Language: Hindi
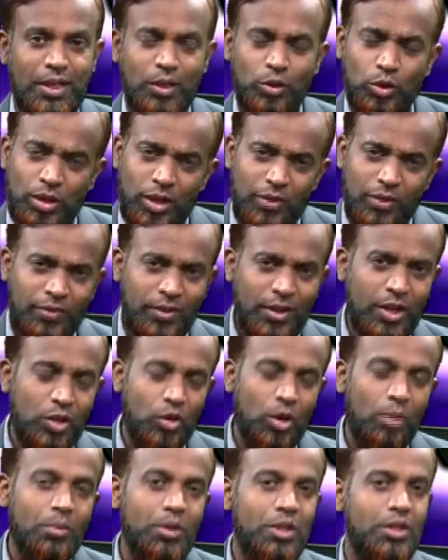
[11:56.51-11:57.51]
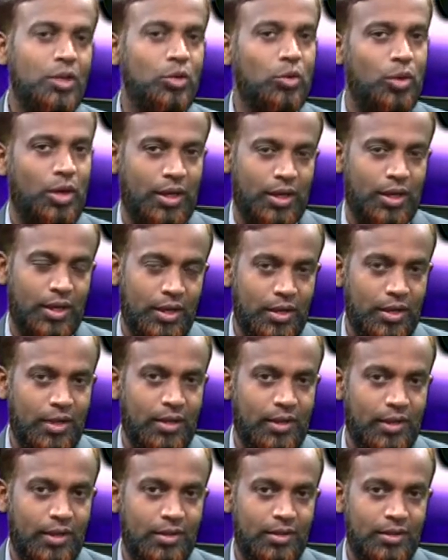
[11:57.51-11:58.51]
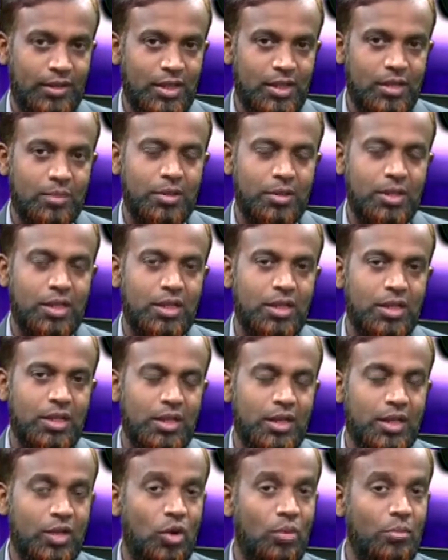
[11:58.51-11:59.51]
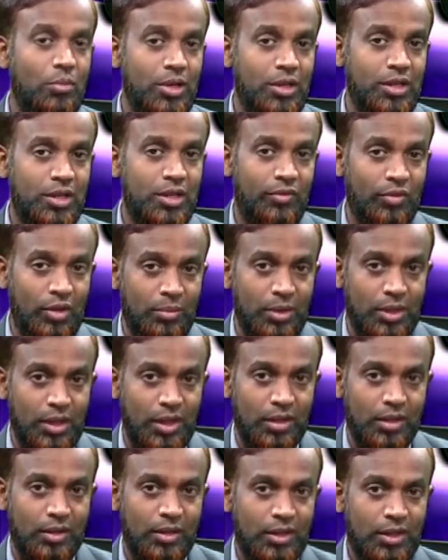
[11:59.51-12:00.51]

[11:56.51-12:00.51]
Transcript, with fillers: तो डेफिनेटली कंपटीशन तो रहेगा ही रहेगा ये समझ के चलिए कि कॉम्पिटिशन विल बी देयर